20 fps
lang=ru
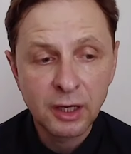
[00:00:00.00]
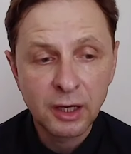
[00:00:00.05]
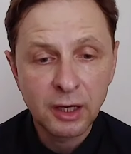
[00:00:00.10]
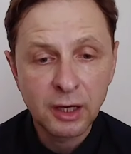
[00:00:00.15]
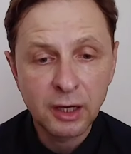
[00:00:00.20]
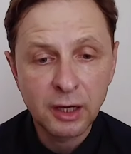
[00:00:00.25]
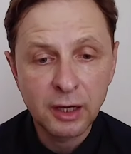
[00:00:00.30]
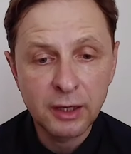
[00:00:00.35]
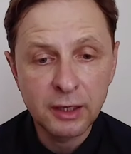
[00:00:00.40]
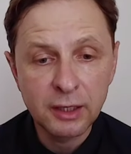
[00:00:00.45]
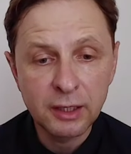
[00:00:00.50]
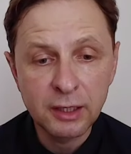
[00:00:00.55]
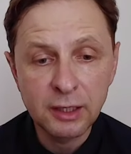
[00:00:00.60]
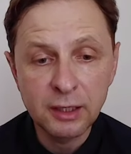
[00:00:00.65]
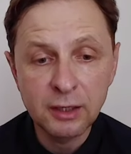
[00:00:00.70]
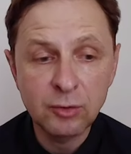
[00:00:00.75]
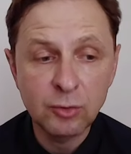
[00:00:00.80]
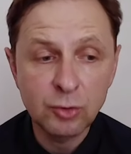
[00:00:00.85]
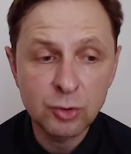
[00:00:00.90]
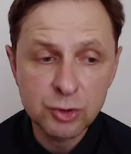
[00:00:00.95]
Э,
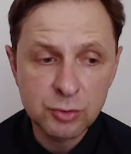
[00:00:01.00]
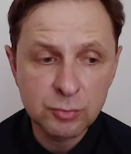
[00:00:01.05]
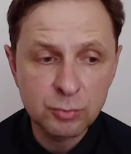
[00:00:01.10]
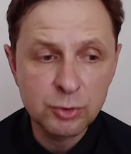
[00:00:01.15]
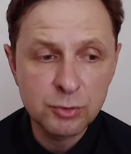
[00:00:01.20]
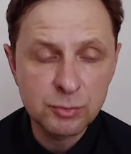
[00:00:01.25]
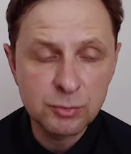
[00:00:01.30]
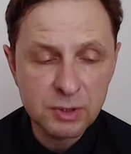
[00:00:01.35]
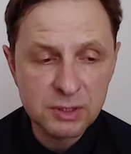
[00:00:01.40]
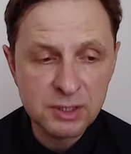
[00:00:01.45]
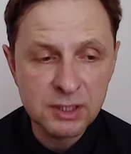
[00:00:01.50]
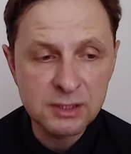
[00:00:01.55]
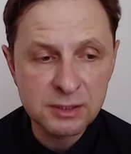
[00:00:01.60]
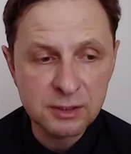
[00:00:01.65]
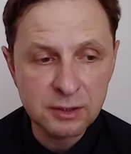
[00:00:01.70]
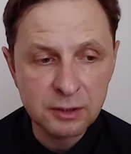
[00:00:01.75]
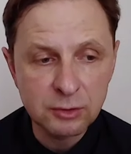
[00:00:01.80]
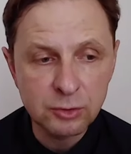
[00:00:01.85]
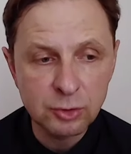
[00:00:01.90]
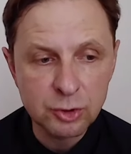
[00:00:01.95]
и очень будем
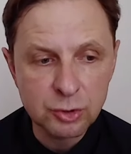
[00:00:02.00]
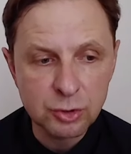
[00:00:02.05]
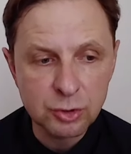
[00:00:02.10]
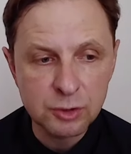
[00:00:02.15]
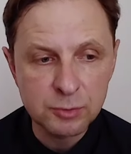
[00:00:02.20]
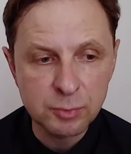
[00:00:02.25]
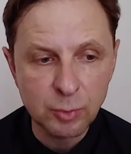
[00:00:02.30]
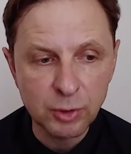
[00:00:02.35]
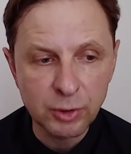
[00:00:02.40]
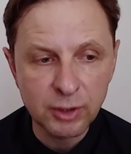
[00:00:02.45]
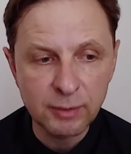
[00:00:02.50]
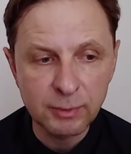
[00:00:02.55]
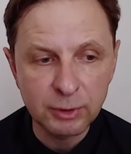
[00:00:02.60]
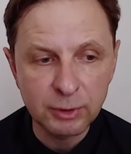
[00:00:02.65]
надеяться на то, что Республика